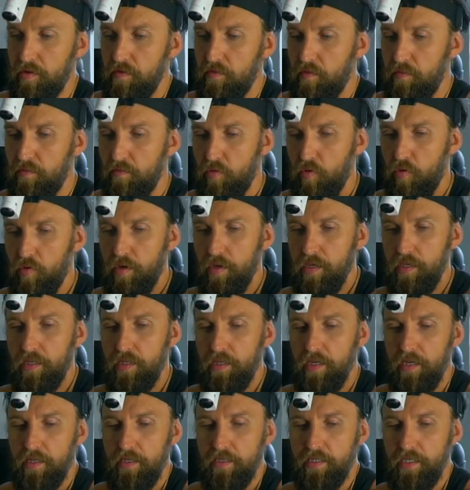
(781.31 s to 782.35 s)
Его много не
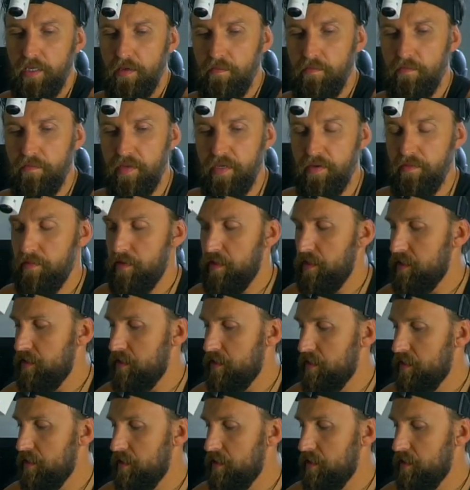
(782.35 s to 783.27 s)
надо, сами понимаете.